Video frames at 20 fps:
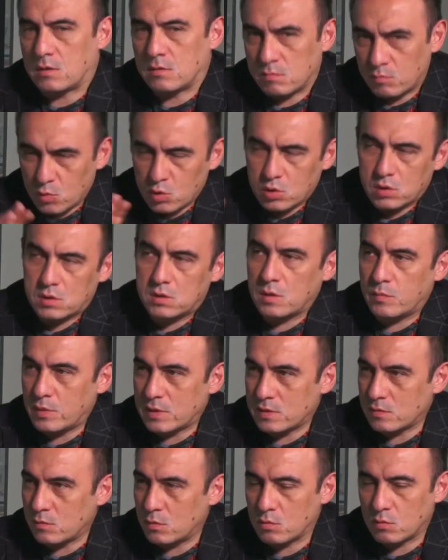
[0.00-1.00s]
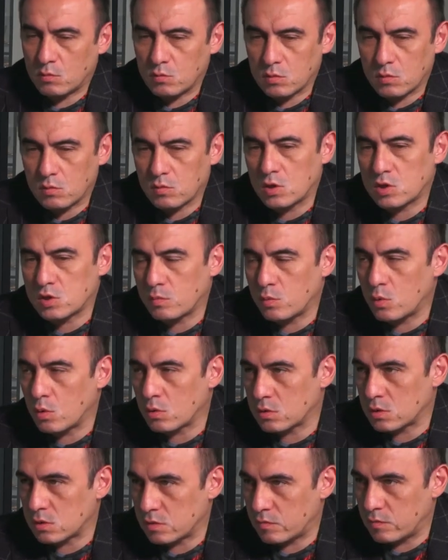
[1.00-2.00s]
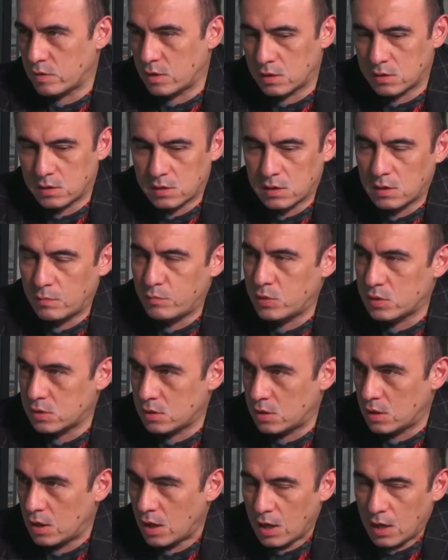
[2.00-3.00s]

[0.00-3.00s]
так может себе позволить. У него даже блог называется «Записки